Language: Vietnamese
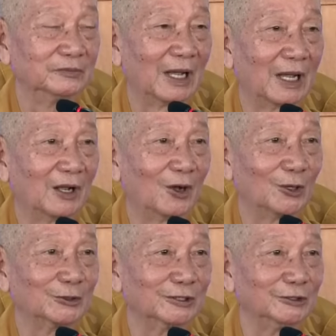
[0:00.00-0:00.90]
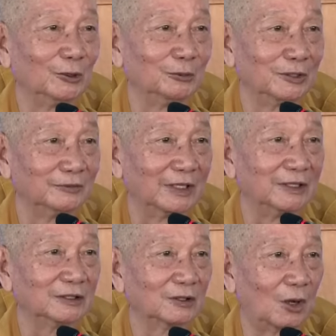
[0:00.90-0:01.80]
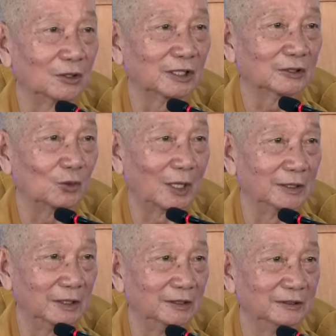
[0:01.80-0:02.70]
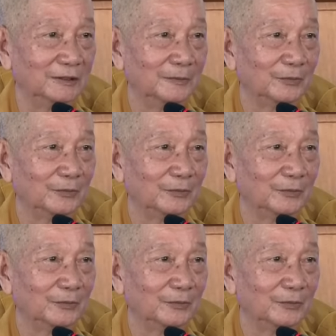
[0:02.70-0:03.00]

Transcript: Và họ sử dụng như vậy có kết quả lớn,